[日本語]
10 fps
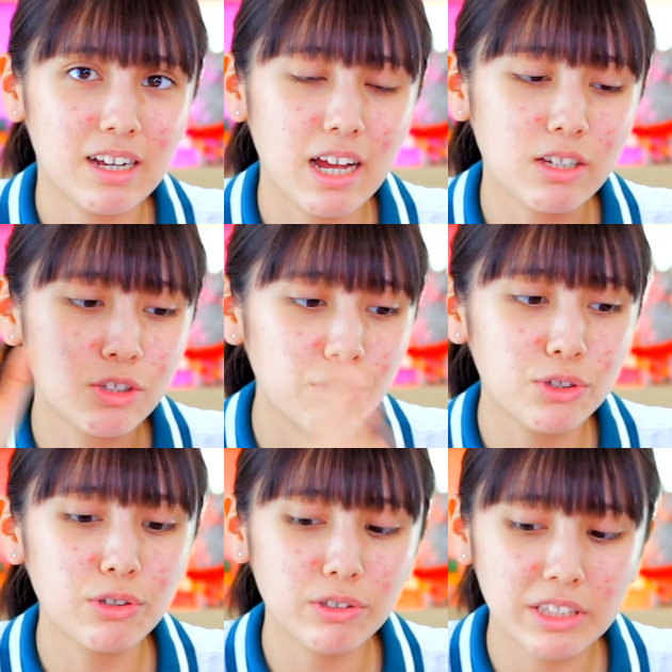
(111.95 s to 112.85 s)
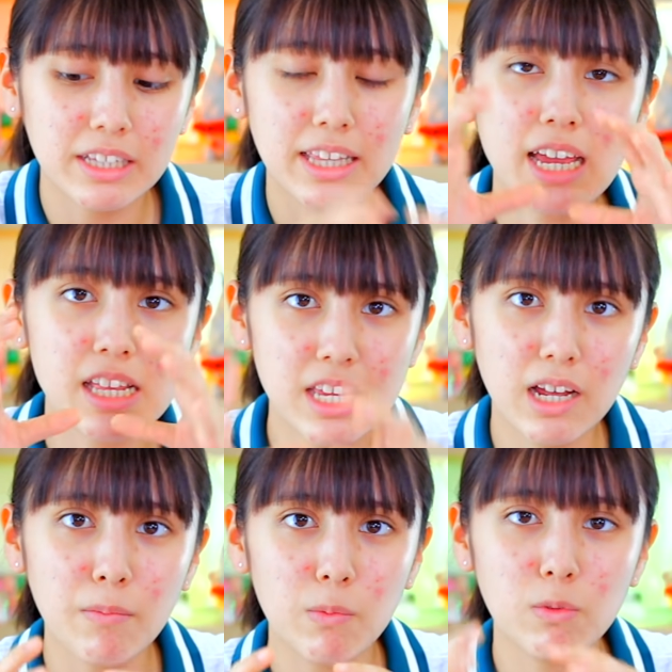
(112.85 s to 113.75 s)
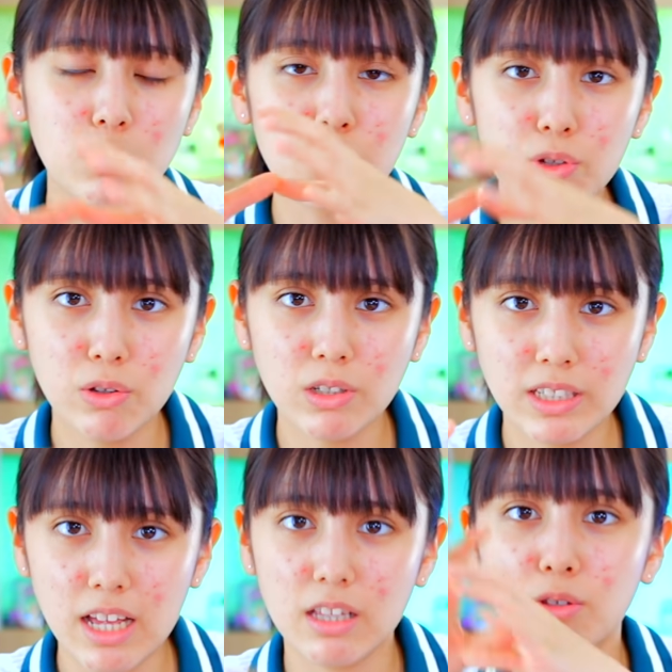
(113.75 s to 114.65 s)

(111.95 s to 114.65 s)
が終了してだいにだんも終了して、